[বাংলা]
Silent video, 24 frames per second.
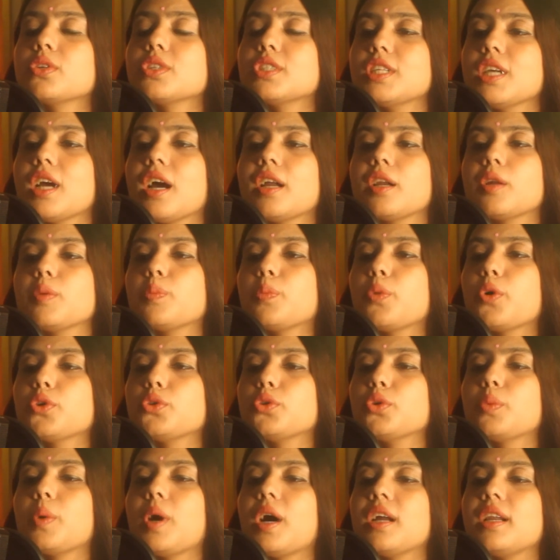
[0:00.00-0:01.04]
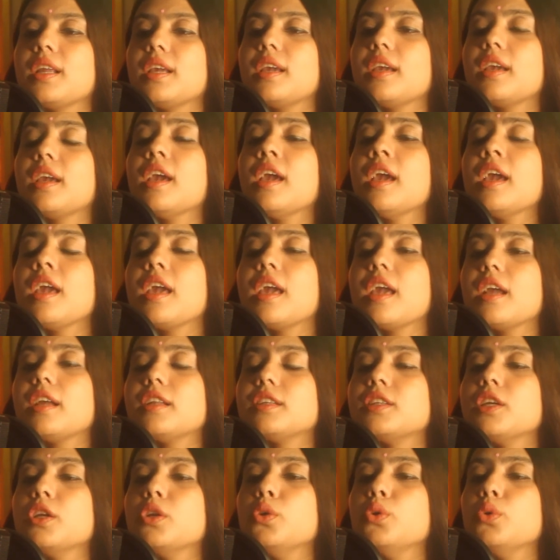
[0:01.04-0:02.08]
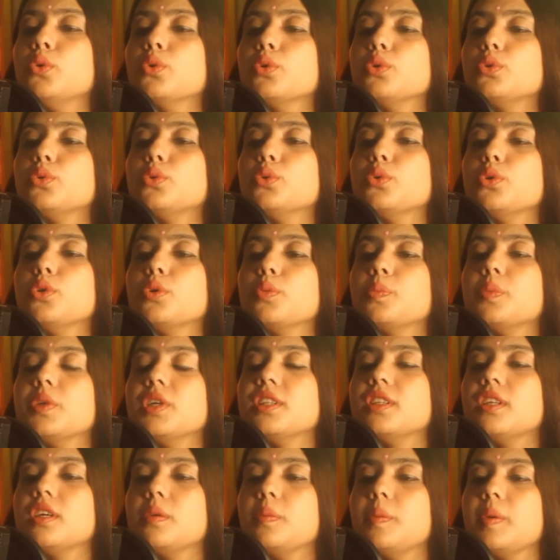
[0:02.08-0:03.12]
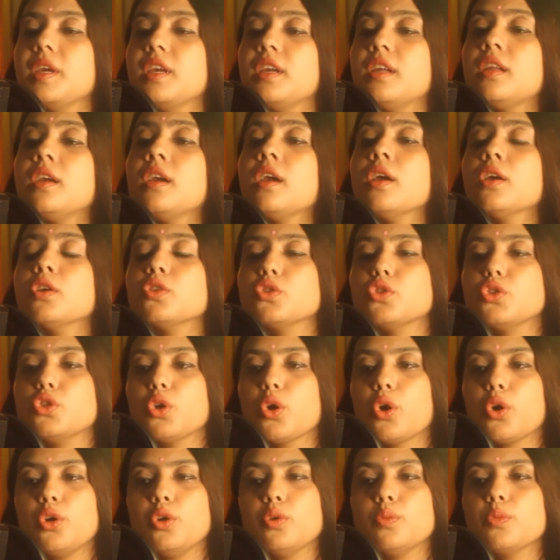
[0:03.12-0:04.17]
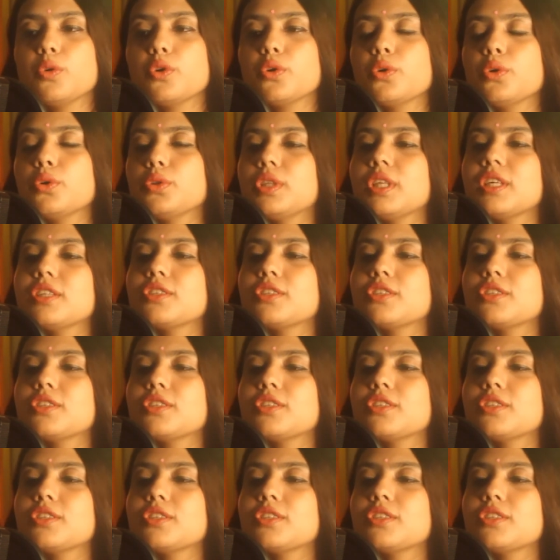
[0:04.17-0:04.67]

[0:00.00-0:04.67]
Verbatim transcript: যার পদভারে একটি নতুন পৃথিবীর জন্ম হতে